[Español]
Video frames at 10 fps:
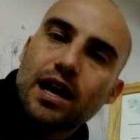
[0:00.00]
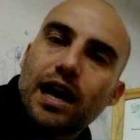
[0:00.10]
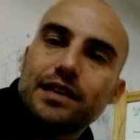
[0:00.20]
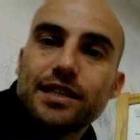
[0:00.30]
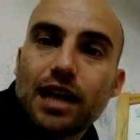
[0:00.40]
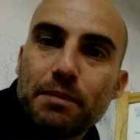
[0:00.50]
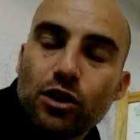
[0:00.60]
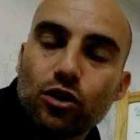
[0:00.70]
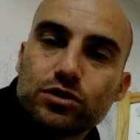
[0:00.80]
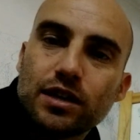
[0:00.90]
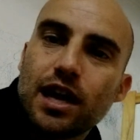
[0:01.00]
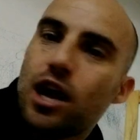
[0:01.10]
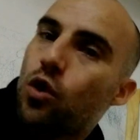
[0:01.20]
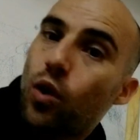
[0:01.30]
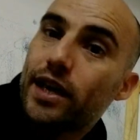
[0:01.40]
Así que amigos,
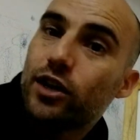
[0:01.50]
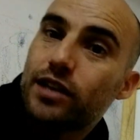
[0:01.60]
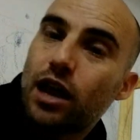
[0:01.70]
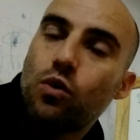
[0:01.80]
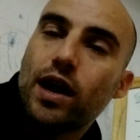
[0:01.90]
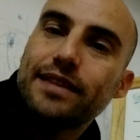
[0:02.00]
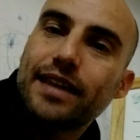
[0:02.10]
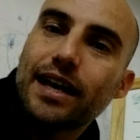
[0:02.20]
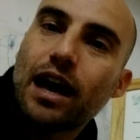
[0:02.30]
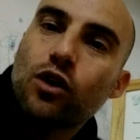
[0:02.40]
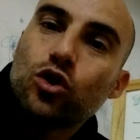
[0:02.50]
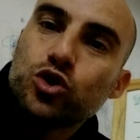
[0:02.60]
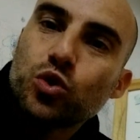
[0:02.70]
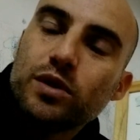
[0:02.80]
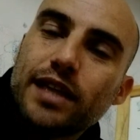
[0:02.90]
cualquier otra duda que tengan,
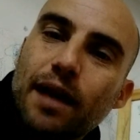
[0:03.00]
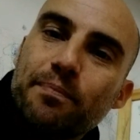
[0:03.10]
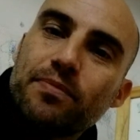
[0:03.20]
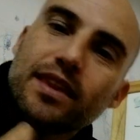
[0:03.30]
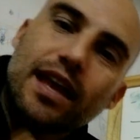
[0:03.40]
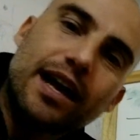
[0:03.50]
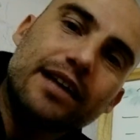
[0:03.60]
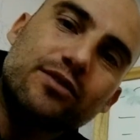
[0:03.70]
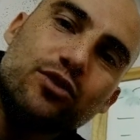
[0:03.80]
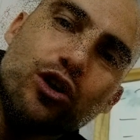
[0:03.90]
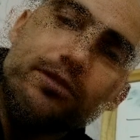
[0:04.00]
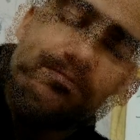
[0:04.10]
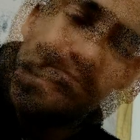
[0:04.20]
consulta, acá estoy.